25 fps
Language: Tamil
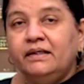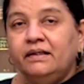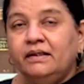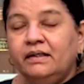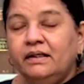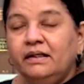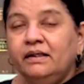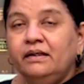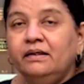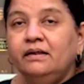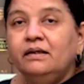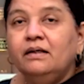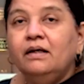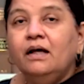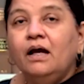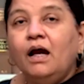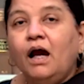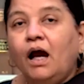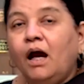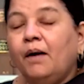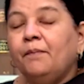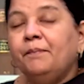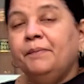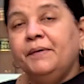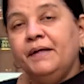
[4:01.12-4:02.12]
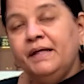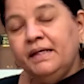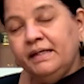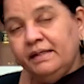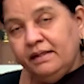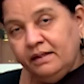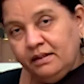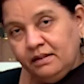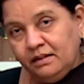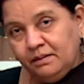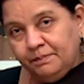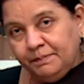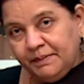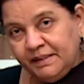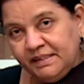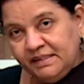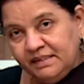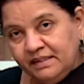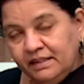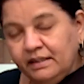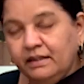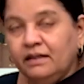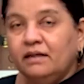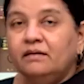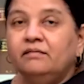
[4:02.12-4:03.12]
என்ன அப்படிங்கிறத
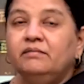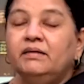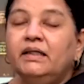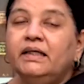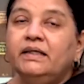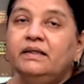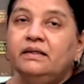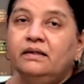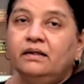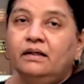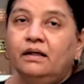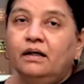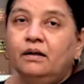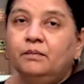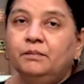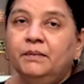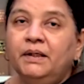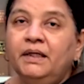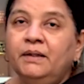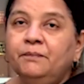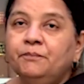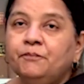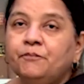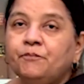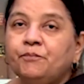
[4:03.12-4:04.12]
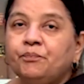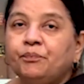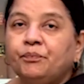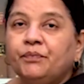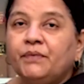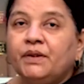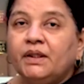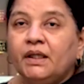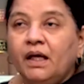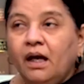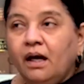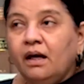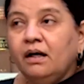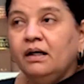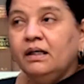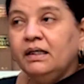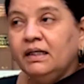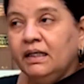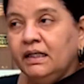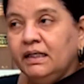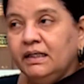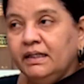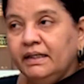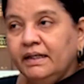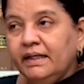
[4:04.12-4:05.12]
பற்றி கவலை இல்லாமல்
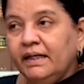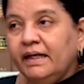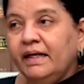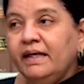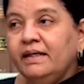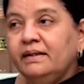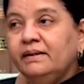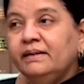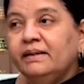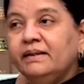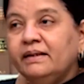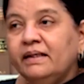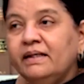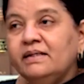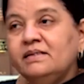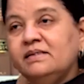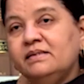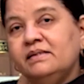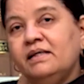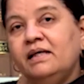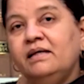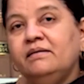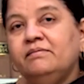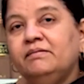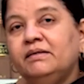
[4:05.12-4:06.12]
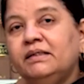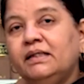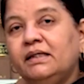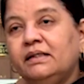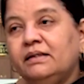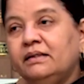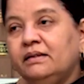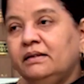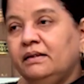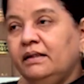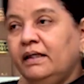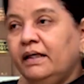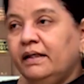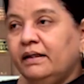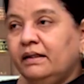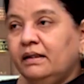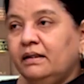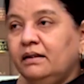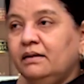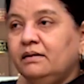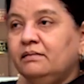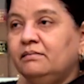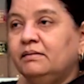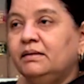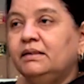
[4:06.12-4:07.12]
நாங்கள் நினைத்ததை செய்வதற்கு
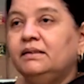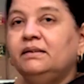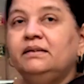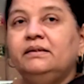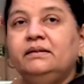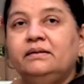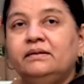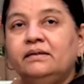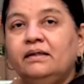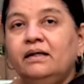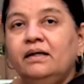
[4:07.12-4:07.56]
எங்களுக்கு வந்து